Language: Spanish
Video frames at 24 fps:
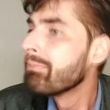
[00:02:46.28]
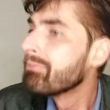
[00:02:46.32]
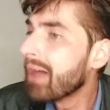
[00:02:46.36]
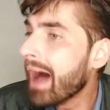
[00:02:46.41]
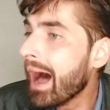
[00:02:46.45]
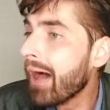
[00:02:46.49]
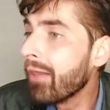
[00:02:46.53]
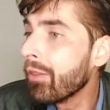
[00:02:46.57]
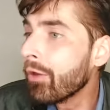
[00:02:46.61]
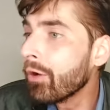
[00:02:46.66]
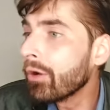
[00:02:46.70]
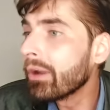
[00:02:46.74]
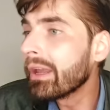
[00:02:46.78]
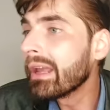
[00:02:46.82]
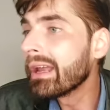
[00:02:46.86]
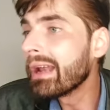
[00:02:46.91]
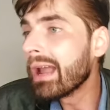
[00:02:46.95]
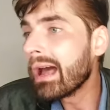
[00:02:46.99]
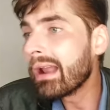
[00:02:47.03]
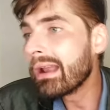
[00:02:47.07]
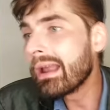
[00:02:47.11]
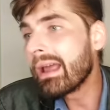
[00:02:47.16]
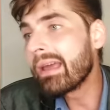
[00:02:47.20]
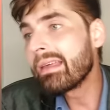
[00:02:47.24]
Dado que
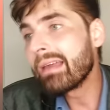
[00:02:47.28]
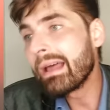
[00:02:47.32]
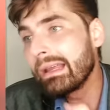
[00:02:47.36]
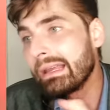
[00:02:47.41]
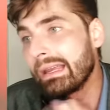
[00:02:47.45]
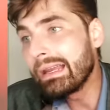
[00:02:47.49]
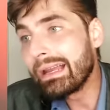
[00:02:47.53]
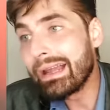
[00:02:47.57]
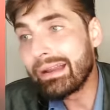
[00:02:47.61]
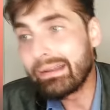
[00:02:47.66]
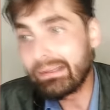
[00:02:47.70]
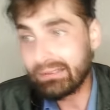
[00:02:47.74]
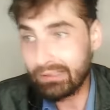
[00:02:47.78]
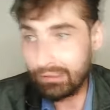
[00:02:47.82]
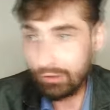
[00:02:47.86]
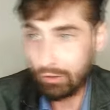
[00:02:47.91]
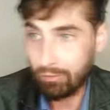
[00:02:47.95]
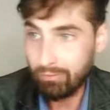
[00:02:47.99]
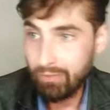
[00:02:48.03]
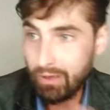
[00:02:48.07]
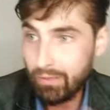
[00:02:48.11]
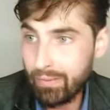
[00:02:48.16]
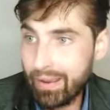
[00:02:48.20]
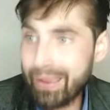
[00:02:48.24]
la ley de alquileres del
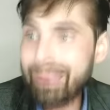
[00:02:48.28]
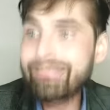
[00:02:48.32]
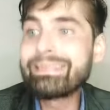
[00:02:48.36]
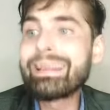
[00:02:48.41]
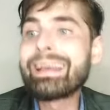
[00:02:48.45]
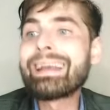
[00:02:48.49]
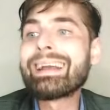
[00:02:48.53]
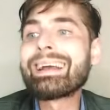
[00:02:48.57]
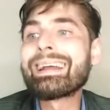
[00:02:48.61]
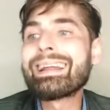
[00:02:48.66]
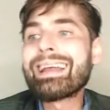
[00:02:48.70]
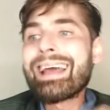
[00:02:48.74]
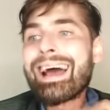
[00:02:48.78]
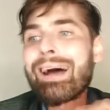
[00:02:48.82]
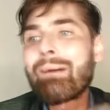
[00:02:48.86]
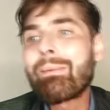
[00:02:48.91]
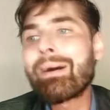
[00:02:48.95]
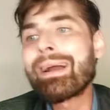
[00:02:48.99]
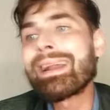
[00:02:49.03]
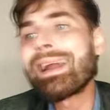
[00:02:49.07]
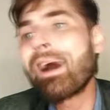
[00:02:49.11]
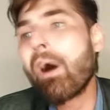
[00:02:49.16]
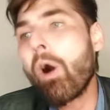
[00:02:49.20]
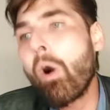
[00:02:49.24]
2020
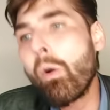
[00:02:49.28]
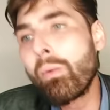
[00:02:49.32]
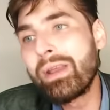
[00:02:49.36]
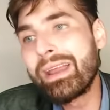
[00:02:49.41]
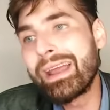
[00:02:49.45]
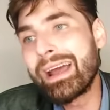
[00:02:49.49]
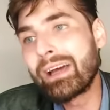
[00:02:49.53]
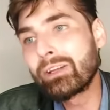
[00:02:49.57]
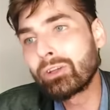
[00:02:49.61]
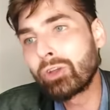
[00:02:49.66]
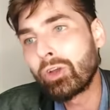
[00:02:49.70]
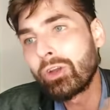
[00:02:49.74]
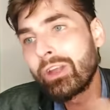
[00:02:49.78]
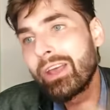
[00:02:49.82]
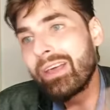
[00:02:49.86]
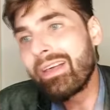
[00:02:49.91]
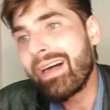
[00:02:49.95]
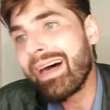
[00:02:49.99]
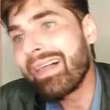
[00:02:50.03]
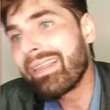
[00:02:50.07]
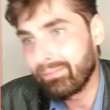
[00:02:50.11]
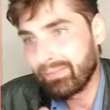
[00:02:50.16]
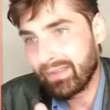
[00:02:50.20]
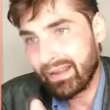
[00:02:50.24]
creaba la
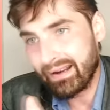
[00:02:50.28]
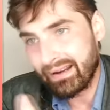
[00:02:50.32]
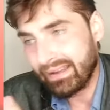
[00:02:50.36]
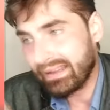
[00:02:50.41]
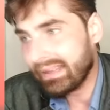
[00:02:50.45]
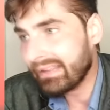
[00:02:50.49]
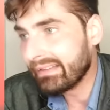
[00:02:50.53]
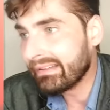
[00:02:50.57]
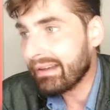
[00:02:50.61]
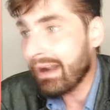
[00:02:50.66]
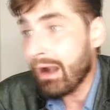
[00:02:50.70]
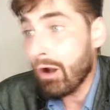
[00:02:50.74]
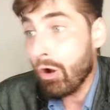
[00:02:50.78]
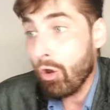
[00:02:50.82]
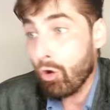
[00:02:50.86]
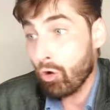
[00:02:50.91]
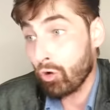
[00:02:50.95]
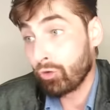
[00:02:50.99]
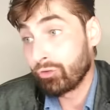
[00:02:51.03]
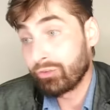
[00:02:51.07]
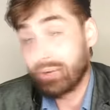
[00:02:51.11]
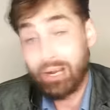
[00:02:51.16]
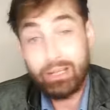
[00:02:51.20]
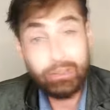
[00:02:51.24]
obligatoriedad de registrar los
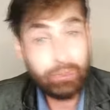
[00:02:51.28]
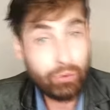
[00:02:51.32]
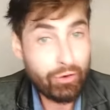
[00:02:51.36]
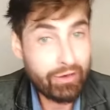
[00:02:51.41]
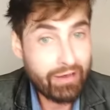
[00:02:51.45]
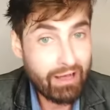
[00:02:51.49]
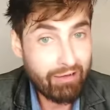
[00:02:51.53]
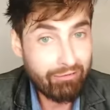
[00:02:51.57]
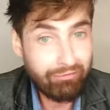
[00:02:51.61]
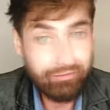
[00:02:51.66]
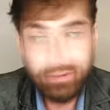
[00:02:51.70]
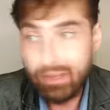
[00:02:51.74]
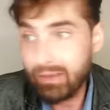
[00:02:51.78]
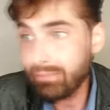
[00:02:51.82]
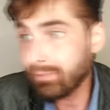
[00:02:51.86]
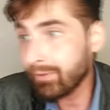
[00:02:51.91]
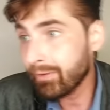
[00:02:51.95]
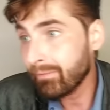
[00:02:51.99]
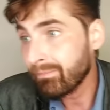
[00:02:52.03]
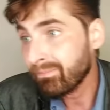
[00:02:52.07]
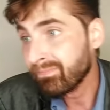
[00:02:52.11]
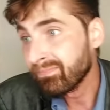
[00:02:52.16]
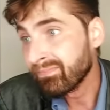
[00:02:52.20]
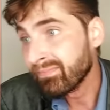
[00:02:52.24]
contratos de la FIP,
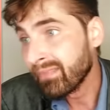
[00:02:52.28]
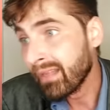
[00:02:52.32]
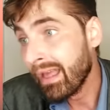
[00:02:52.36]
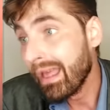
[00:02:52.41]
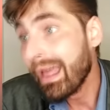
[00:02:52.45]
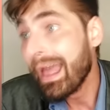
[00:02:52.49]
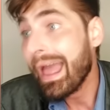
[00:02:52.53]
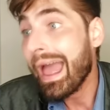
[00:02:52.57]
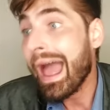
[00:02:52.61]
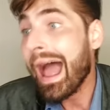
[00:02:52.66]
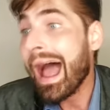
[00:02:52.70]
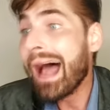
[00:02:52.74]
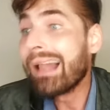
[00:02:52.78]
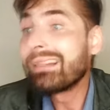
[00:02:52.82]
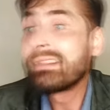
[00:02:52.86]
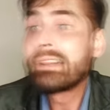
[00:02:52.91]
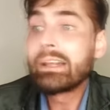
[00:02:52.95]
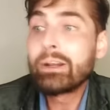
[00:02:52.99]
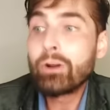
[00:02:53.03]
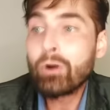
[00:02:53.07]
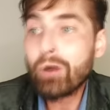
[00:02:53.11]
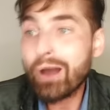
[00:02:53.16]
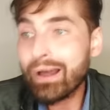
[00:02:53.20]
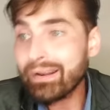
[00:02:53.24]
al
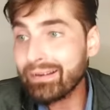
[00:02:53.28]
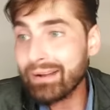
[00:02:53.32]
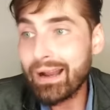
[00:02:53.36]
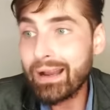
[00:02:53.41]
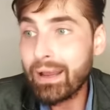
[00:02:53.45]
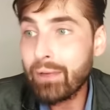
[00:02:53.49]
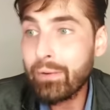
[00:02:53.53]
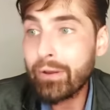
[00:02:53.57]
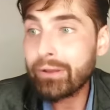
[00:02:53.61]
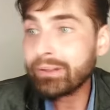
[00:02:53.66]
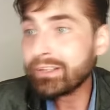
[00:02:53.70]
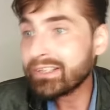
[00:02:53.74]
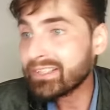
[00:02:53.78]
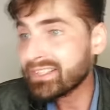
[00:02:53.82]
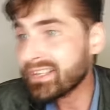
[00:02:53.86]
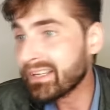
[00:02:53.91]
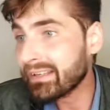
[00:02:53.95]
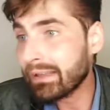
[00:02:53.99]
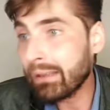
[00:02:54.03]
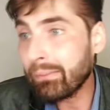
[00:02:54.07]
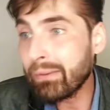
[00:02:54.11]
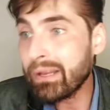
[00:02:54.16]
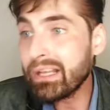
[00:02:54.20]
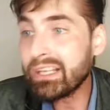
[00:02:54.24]
derogar la ley
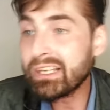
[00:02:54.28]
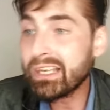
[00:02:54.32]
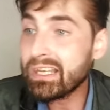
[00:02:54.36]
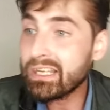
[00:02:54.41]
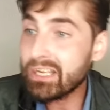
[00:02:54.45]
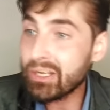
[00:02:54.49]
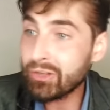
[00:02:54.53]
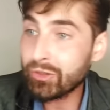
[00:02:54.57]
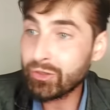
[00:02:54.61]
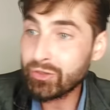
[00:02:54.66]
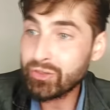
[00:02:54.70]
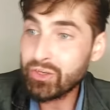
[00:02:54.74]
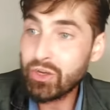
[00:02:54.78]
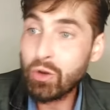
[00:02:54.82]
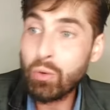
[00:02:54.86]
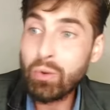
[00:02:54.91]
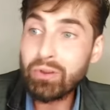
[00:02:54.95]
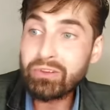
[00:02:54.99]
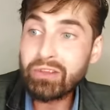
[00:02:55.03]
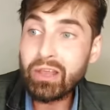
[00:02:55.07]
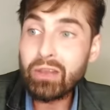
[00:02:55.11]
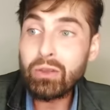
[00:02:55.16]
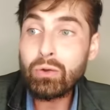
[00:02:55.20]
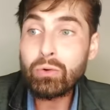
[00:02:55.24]

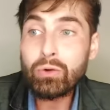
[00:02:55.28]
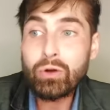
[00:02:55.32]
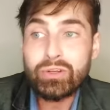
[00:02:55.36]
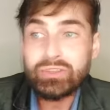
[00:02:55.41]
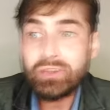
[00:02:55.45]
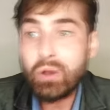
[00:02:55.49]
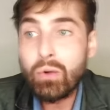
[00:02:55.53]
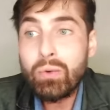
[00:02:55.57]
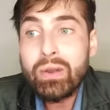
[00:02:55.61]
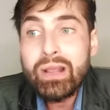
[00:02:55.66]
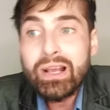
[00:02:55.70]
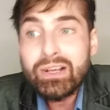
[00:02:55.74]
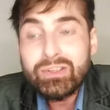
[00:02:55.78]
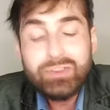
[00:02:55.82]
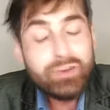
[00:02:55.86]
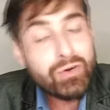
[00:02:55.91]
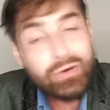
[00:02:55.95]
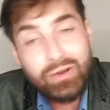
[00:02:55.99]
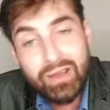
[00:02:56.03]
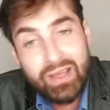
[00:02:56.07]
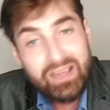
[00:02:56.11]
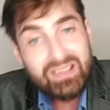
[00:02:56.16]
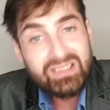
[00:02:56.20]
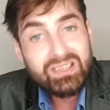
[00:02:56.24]
27.551, esa obligación
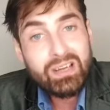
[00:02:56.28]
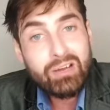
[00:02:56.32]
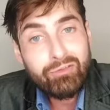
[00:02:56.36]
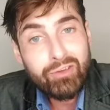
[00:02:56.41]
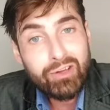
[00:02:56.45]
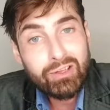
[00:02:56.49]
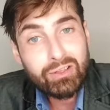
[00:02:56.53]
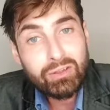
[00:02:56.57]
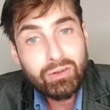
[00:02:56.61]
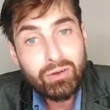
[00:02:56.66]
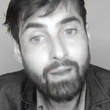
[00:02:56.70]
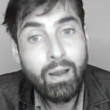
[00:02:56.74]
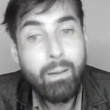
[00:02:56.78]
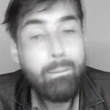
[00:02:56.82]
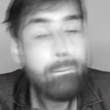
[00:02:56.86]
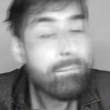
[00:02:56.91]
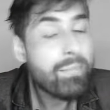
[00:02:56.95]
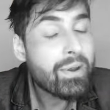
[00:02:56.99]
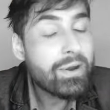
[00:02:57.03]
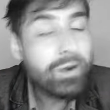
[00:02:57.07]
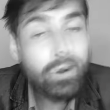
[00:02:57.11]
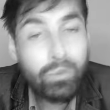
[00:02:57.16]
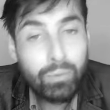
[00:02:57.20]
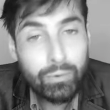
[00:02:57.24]
queda sin efecto.
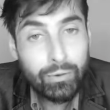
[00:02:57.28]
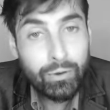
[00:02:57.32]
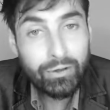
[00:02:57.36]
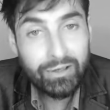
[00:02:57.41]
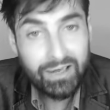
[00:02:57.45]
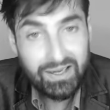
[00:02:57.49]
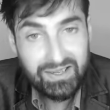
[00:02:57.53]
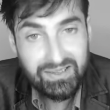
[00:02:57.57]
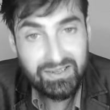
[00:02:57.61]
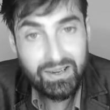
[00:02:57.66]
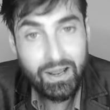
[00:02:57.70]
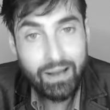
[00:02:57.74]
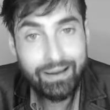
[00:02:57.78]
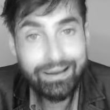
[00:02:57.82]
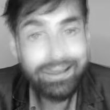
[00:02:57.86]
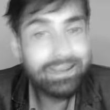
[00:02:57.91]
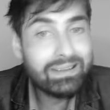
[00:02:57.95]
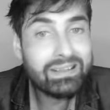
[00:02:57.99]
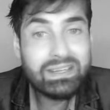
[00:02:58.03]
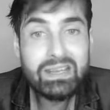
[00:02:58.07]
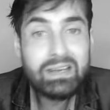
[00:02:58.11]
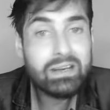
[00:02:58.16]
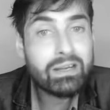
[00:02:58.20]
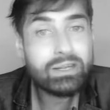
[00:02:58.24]
Menos burocracia. ¿Qué
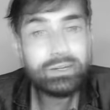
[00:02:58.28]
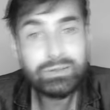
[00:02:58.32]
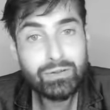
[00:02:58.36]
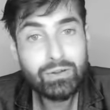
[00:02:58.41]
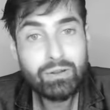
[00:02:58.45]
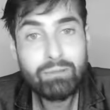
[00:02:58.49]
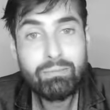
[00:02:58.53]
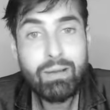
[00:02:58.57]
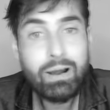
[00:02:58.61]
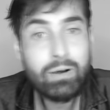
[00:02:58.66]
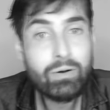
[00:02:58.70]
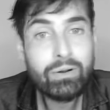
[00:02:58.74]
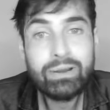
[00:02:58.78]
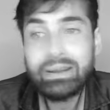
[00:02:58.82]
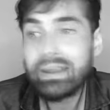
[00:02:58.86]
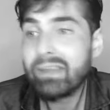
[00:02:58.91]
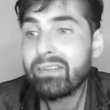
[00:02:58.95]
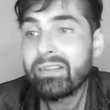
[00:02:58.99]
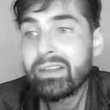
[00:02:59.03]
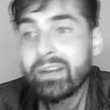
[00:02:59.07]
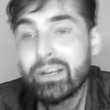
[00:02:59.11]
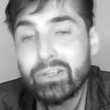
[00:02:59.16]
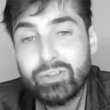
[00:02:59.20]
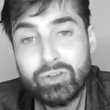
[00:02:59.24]
tiene eso de malo? ¿En qué
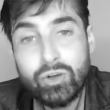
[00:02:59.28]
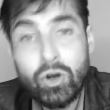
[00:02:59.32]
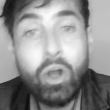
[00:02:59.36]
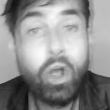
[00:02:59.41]
derecho?